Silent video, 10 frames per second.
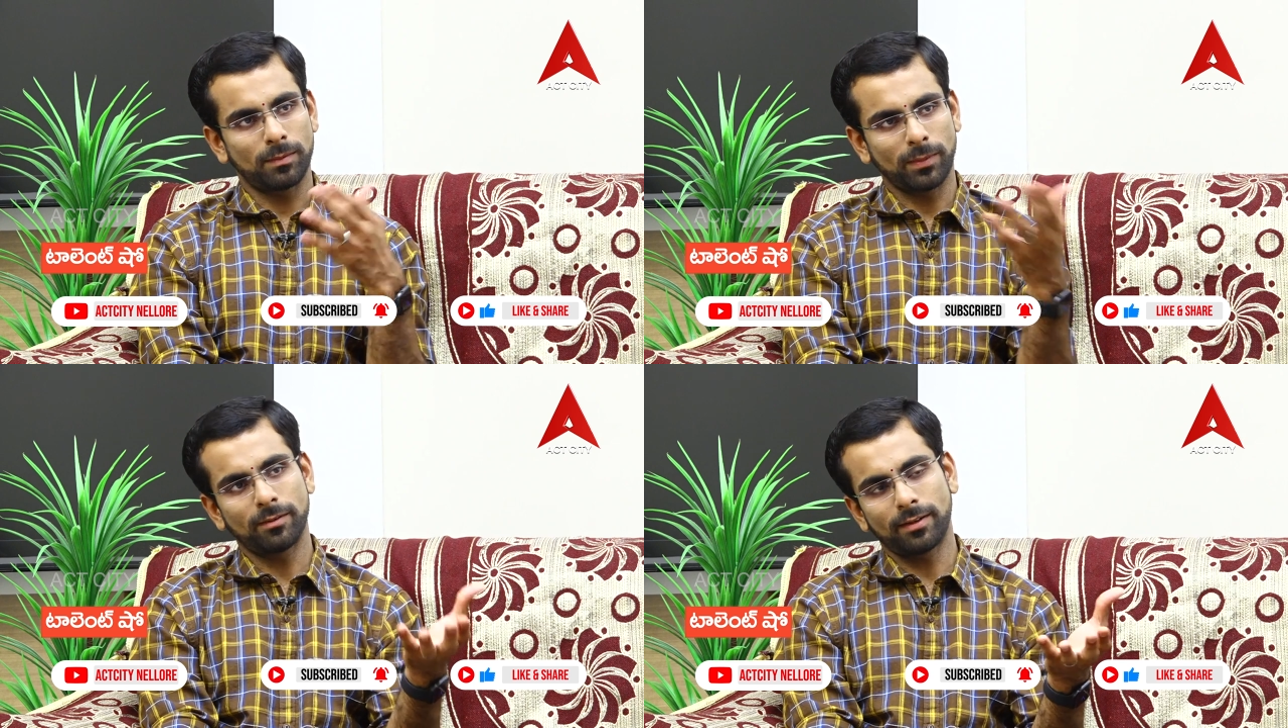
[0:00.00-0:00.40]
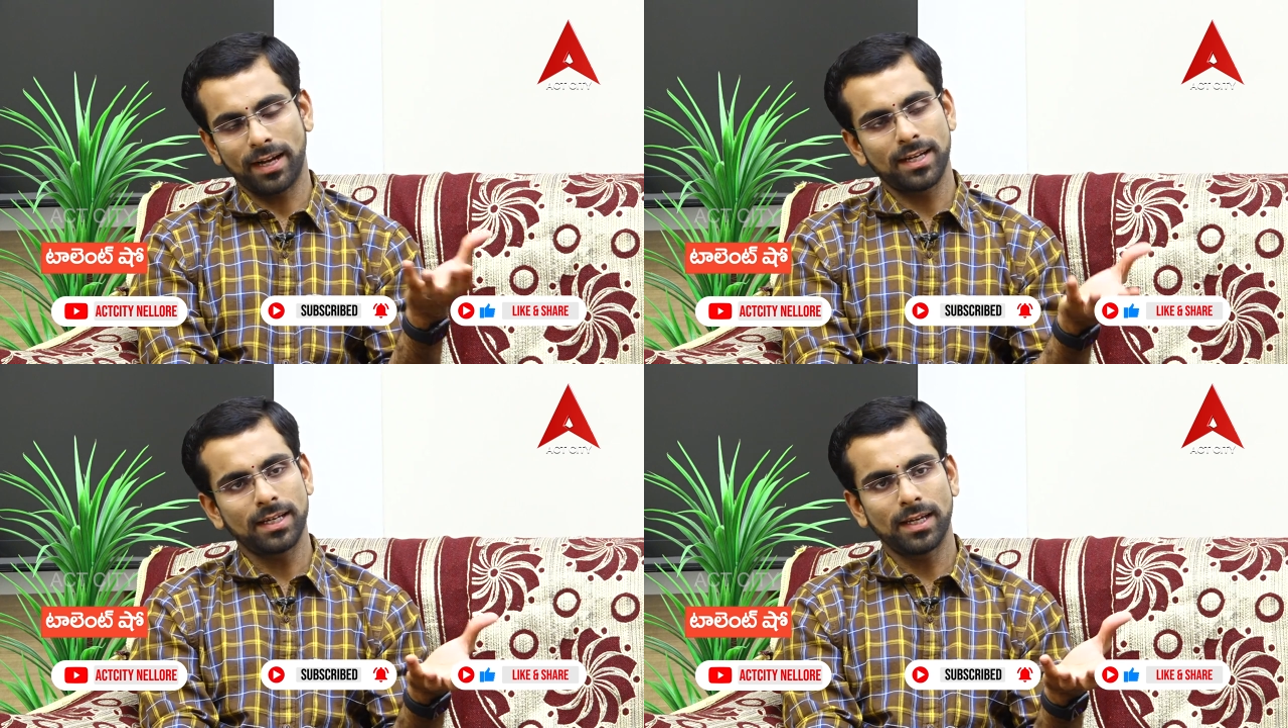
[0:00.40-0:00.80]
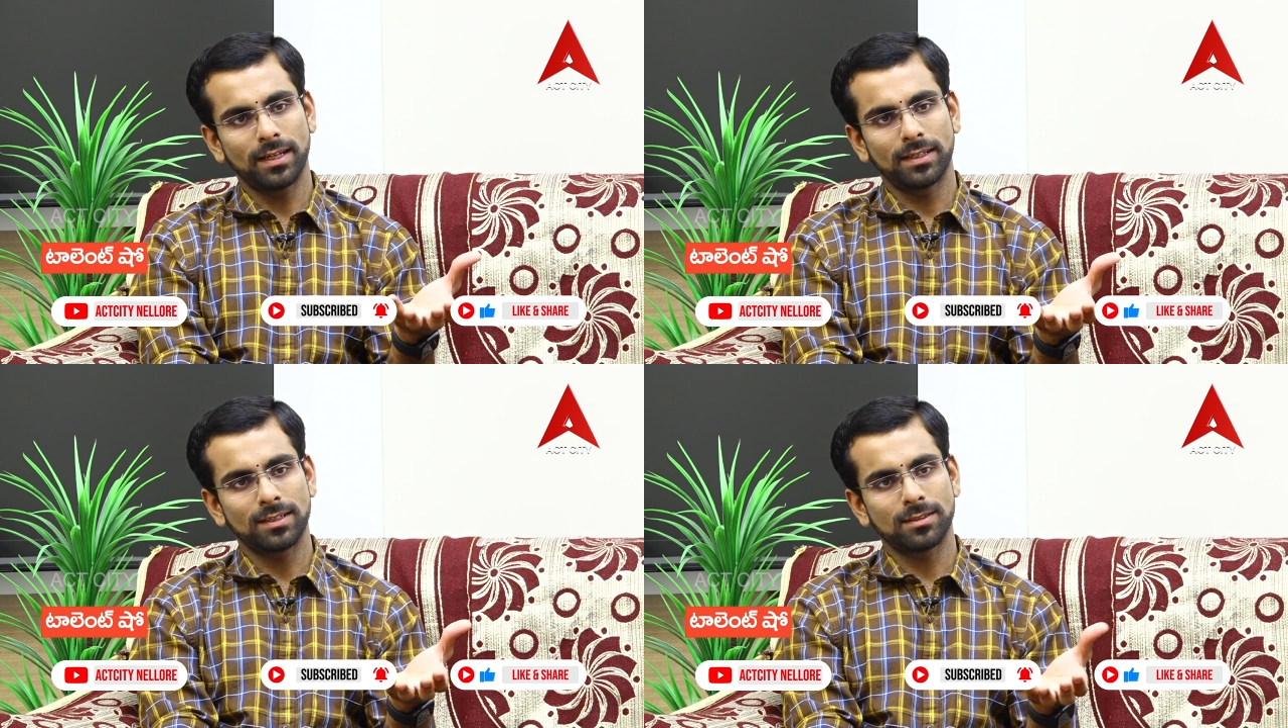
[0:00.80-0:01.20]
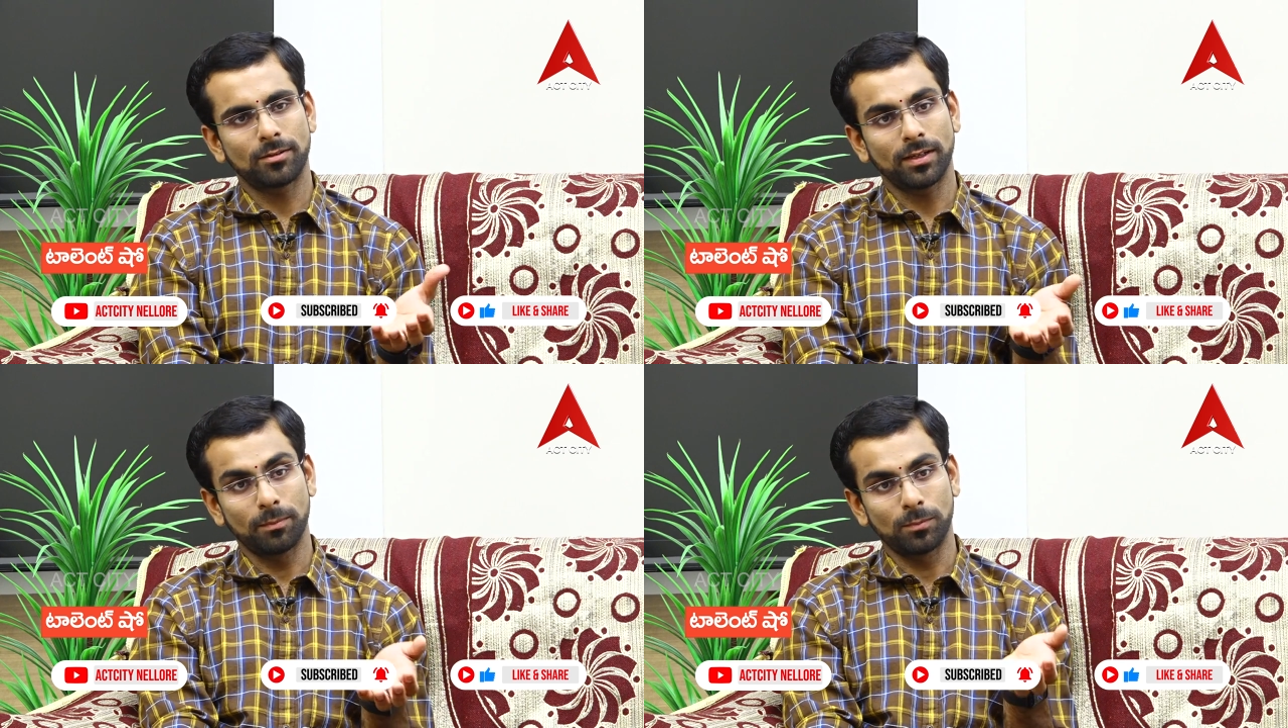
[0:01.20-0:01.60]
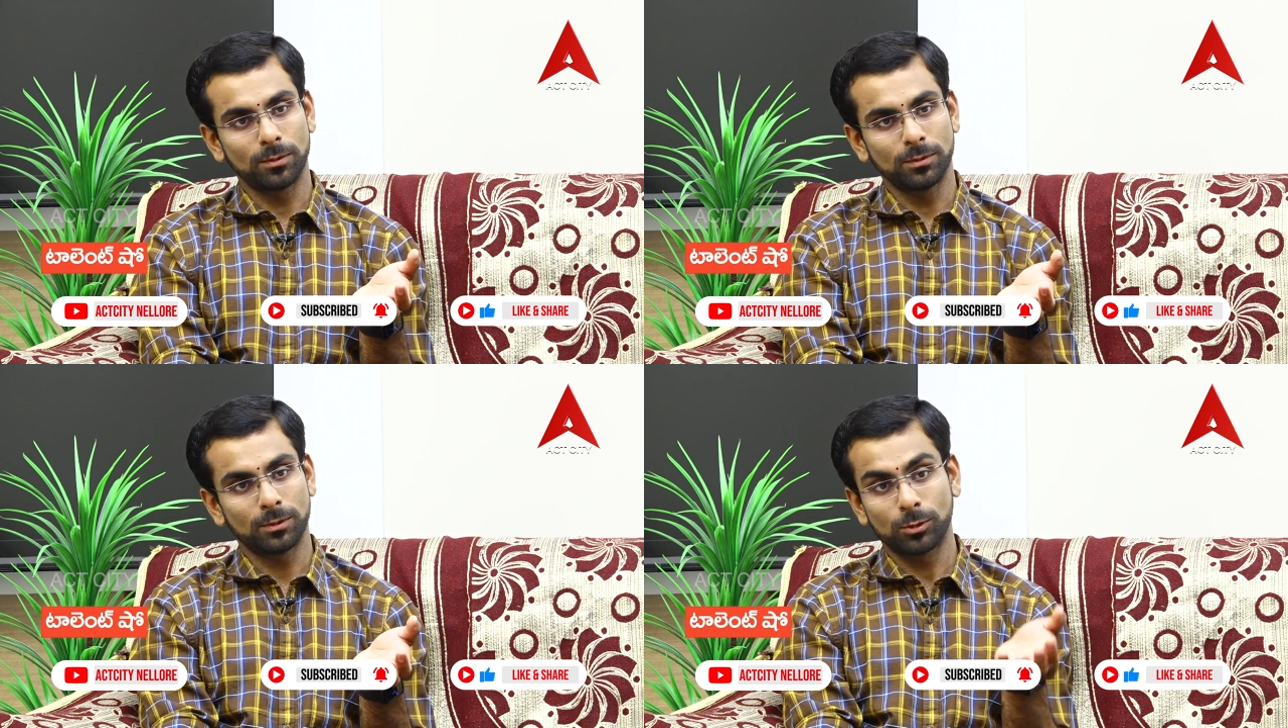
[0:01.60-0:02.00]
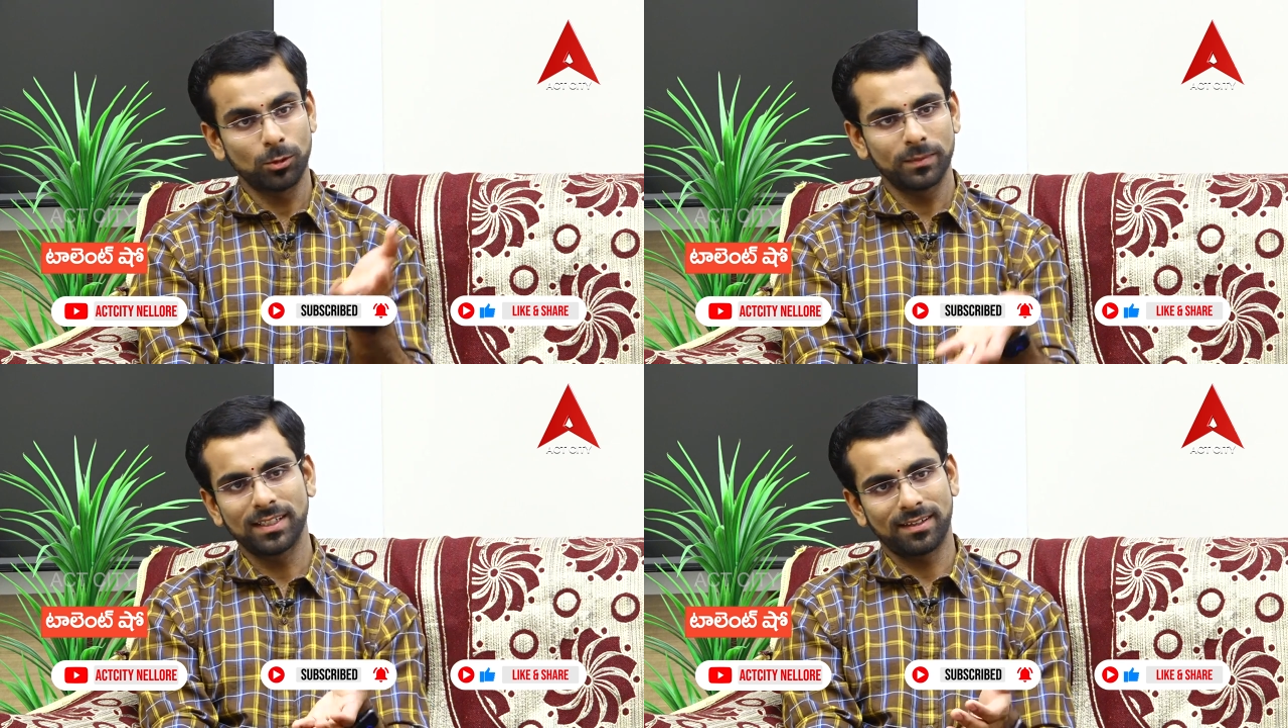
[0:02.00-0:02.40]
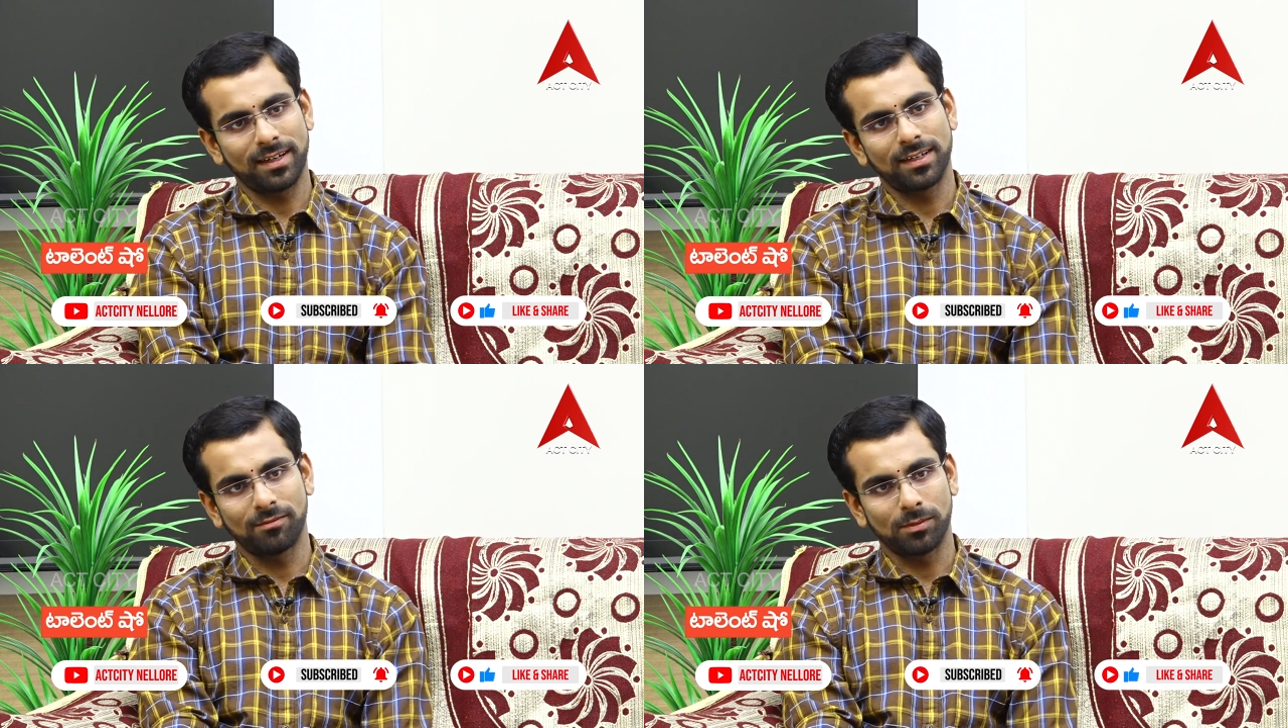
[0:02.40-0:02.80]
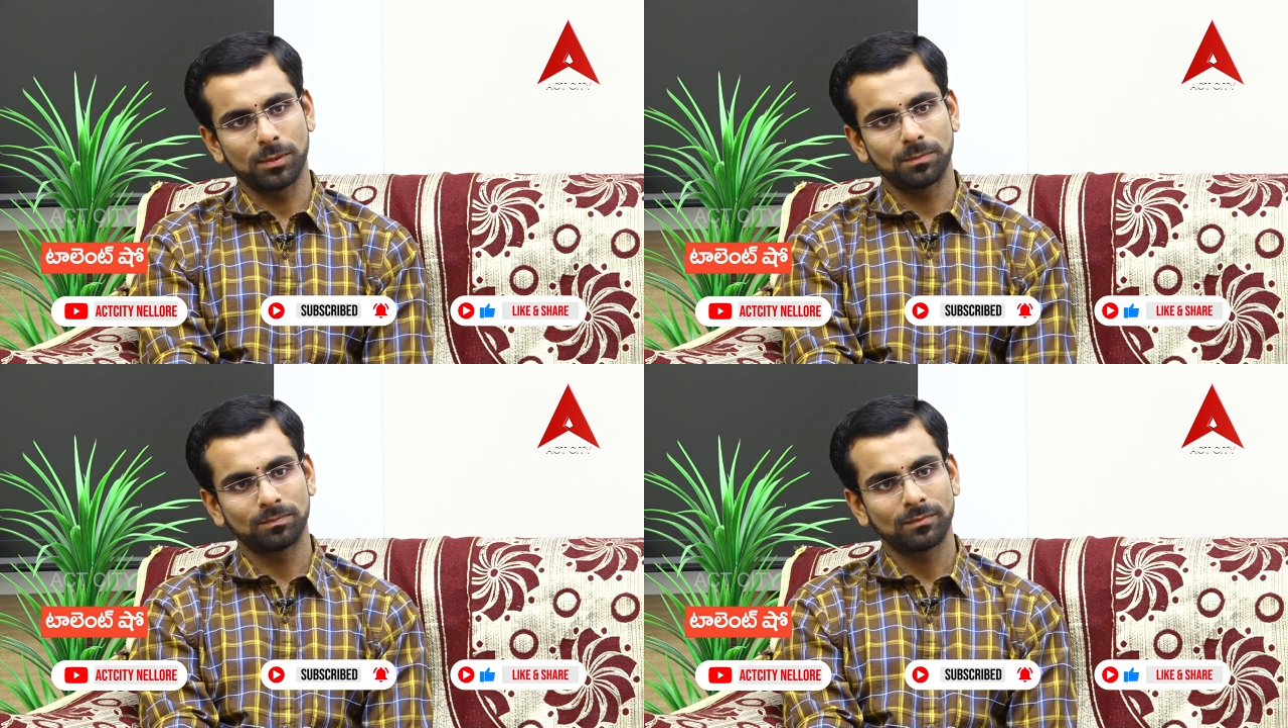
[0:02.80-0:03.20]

మనం ట్రైన్ అయ్యే ఏరియాస్లో కూడా ఎప్పుడూ స్నో మీద ట్రైన్ అవ్వము